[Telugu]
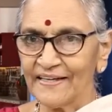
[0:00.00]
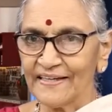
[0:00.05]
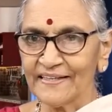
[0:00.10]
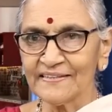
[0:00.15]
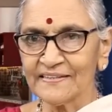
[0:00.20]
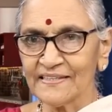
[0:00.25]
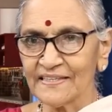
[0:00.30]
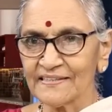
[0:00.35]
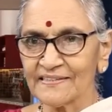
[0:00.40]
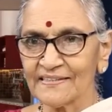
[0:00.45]

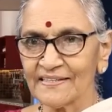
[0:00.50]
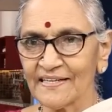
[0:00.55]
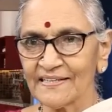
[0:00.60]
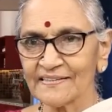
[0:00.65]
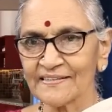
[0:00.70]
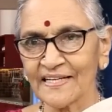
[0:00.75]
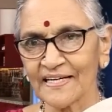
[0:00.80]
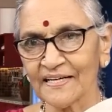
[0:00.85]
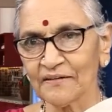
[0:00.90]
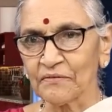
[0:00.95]
ఏం చేసినా
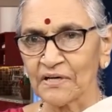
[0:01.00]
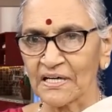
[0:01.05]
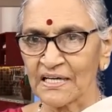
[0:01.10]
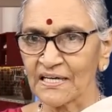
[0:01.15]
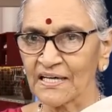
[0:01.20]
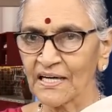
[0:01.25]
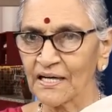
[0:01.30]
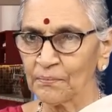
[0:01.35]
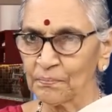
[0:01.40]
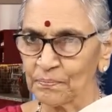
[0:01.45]
సరే
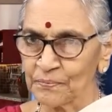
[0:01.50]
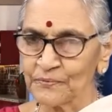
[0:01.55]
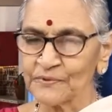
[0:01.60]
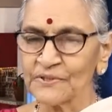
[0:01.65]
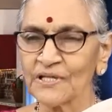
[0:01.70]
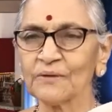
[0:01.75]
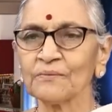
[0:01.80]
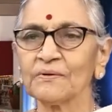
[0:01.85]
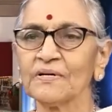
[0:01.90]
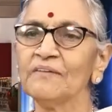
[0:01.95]
వంట
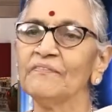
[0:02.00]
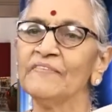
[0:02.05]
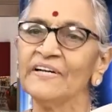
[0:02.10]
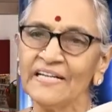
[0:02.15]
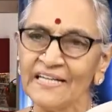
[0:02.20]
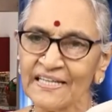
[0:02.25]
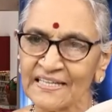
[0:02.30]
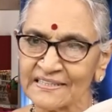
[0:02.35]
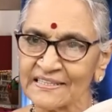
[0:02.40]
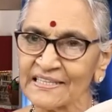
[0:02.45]
పూజ కూడా
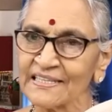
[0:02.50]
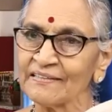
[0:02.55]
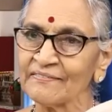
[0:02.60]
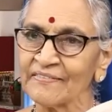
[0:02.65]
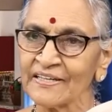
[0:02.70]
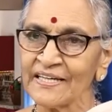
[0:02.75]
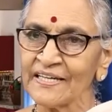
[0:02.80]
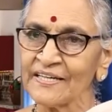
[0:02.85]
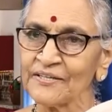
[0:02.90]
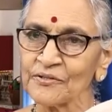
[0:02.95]
వీళ్ళే
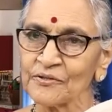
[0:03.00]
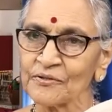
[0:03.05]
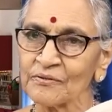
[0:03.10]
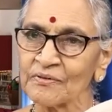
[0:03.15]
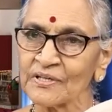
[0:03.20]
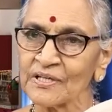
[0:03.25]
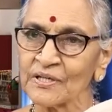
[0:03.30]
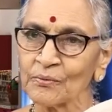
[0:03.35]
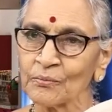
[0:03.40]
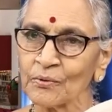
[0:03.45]
చేయడం
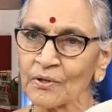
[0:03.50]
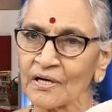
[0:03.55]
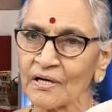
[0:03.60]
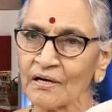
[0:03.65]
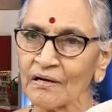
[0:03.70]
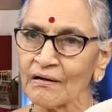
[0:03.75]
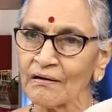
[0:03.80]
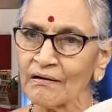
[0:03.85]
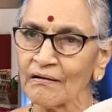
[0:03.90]
అనేటటువంటి ఒక